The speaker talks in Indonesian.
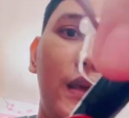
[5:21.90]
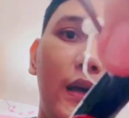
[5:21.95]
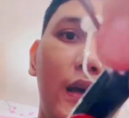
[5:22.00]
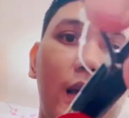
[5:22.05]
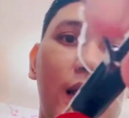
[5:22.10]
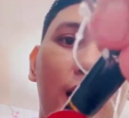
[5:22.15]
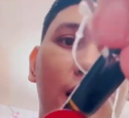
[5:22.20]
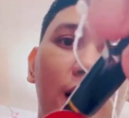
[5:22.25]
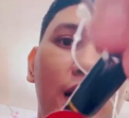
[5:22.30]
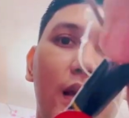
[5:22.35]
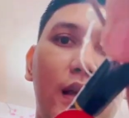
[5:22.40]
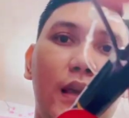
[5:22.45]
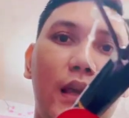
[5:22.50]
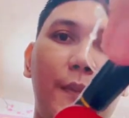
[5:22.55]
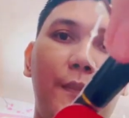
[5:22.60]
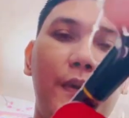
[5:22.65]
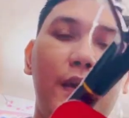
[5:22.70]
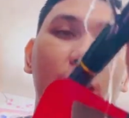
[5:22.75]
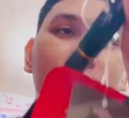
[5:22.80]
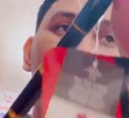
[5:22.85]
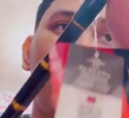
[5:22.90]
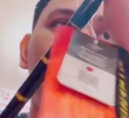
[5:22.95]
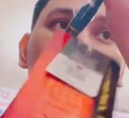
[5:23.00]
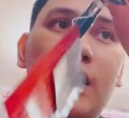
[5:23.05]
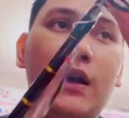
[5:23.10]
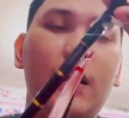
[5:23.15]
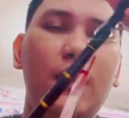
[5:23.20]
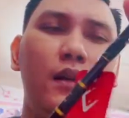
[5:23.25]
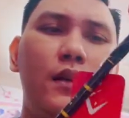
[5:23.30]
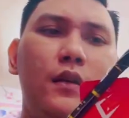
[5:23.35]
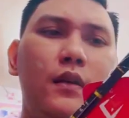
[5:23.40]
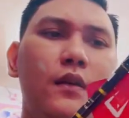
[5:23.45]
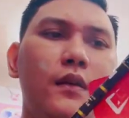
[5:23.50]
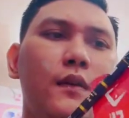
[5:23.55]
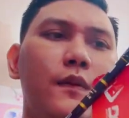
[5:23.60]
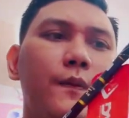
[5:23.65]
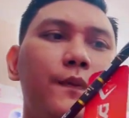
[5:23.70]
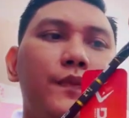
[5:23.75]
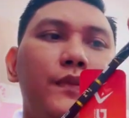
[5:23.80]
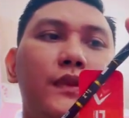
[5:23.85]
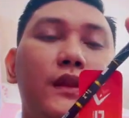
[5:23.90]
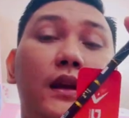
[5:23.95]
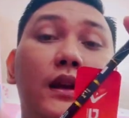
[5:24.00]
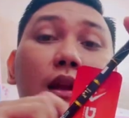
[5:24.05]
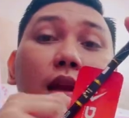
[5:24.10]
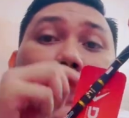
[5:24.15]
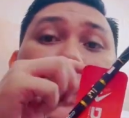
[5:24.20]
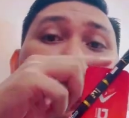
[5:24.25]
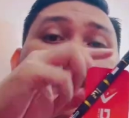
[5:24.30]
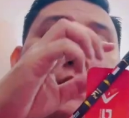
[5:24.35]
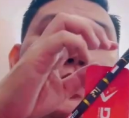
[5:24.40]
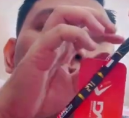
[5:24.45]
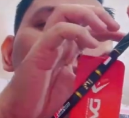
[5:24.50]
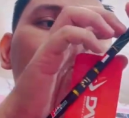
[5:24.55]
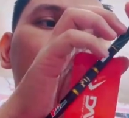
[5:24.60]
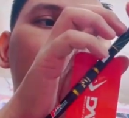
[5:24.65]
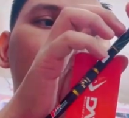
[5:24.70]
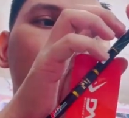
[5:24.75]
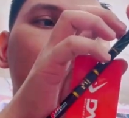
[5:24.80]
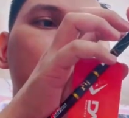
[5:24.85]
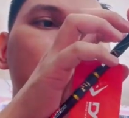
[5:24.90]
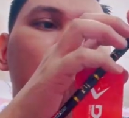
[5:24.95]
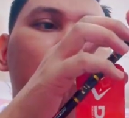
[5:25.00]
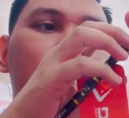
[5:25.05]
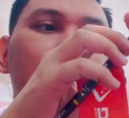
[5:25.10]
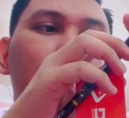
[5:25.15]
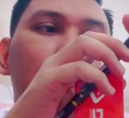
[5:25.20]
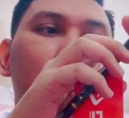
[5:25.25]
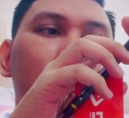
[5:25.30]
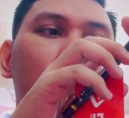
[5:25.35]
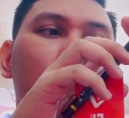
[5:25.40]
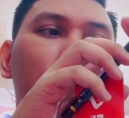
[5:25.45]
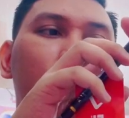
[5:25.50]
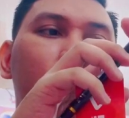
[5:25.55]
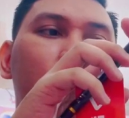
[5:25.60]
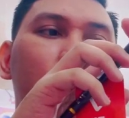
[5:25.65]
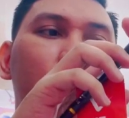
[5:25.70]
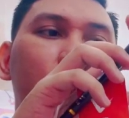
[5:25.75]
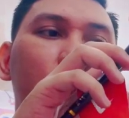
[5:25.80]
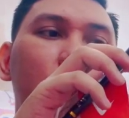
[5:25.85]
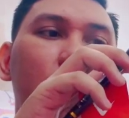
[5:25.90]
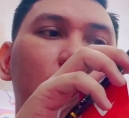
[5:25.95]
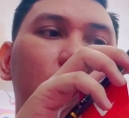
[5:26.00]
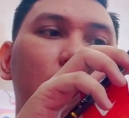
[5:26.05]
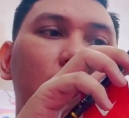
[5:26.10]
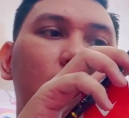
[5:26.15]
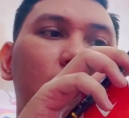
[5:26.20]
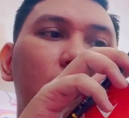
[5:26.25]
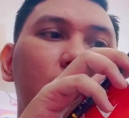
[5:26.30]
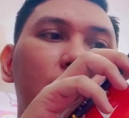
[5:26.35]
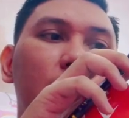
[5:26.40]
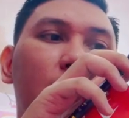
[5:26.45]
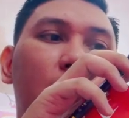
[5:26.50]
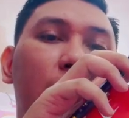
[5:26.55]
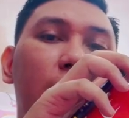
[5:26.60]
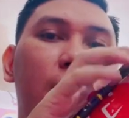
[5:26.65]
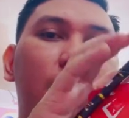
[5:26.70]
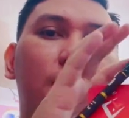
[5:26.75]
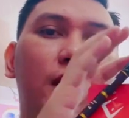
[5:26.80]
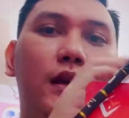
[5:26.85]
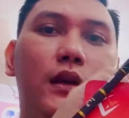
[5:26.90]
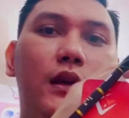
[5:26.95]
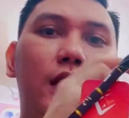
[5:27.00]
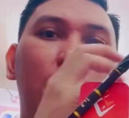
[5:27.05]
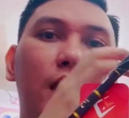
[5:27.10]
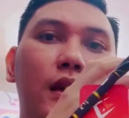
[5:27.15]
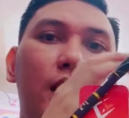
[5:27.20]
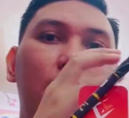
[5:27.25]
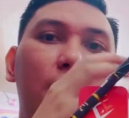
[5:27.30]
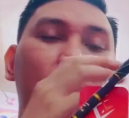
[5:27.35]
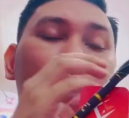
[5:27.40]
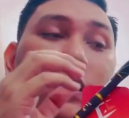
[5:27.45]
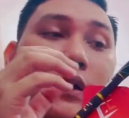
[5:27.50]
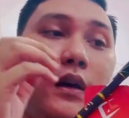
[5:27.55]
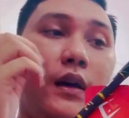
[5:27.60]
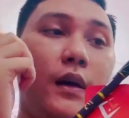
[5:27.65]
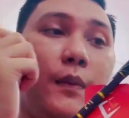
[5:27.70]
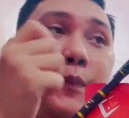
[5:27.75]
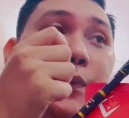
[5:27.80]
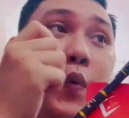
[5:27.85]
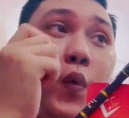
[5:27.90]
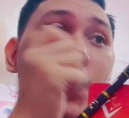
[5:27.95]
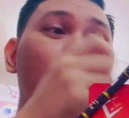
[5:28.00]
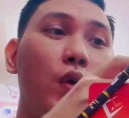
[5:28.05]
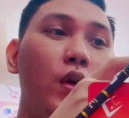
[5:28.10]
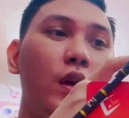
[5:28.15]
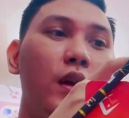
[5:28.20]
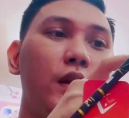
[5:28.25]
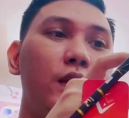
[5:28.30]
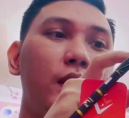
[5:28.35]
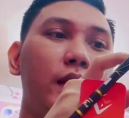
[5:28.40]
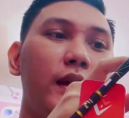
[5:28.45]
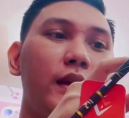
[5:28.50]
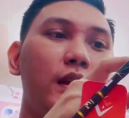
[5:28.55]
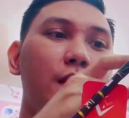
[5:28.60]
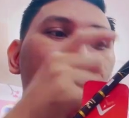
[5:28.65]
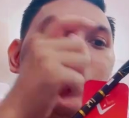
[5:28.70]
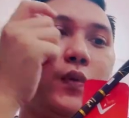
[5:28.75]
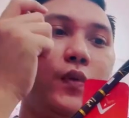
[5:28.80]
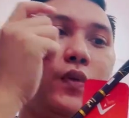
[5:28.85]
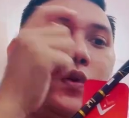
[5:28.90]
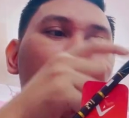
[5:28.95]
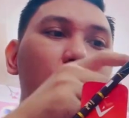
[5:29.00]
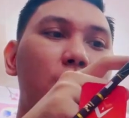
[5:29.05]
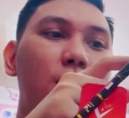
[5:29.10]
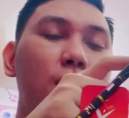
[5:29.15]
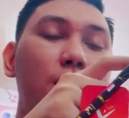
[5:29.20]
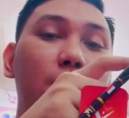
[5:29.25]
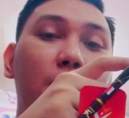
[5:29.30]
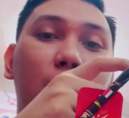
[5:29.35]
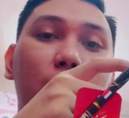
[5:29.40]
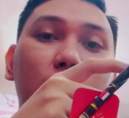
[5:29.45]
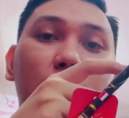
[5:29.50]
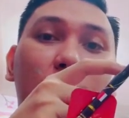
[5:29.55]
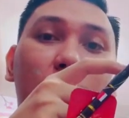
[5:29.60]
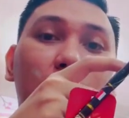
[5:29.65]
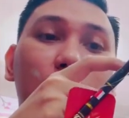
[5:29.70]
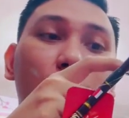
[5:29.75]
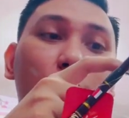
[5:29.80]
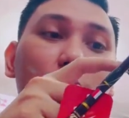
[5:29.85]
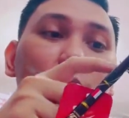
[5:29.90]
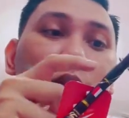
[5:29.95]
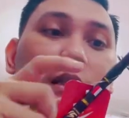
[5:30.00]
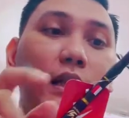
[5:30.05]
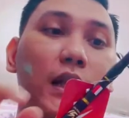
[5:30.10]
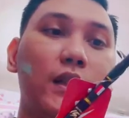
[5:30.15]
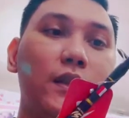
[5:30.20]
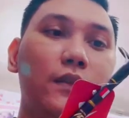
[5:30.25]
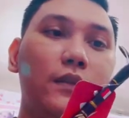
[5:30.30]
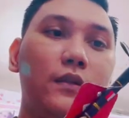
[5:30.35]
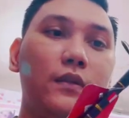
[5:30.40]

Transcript: nggak kayak apa ya kayak tenggelam gitu ya tulisannya ya uh, dia kayak dipukul gitu kan dipukul baru jadi tulisan